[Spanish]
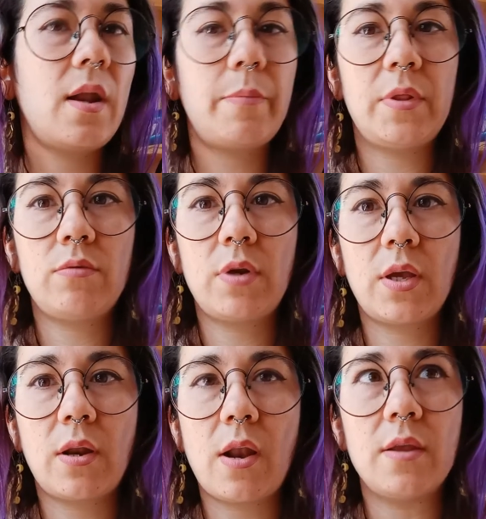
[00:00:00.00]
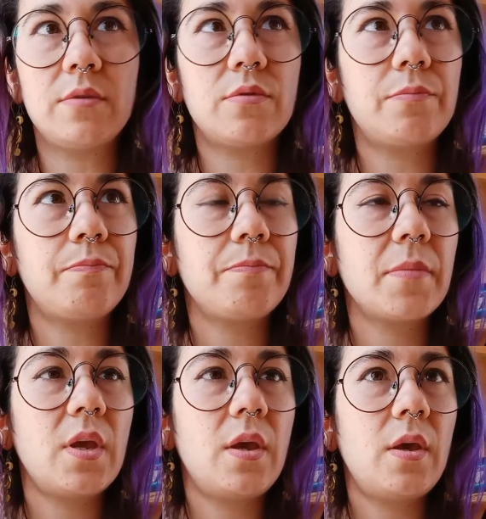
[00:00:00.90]
pinturas que realizo.
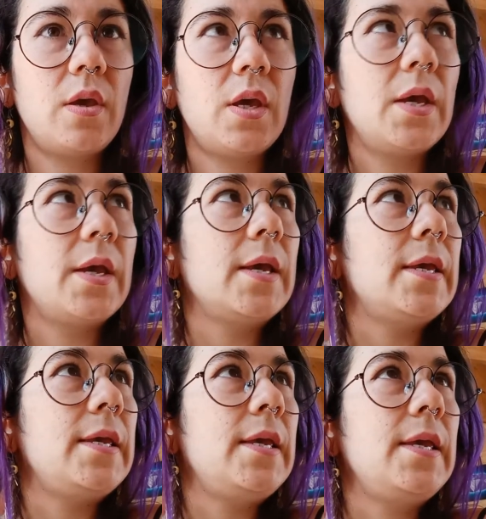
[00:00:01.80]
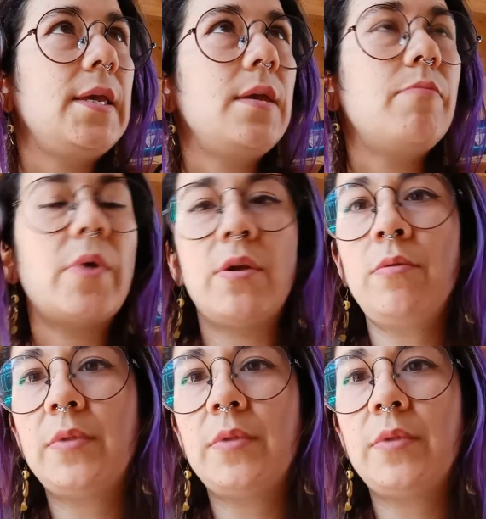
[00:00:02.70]
Y bueno,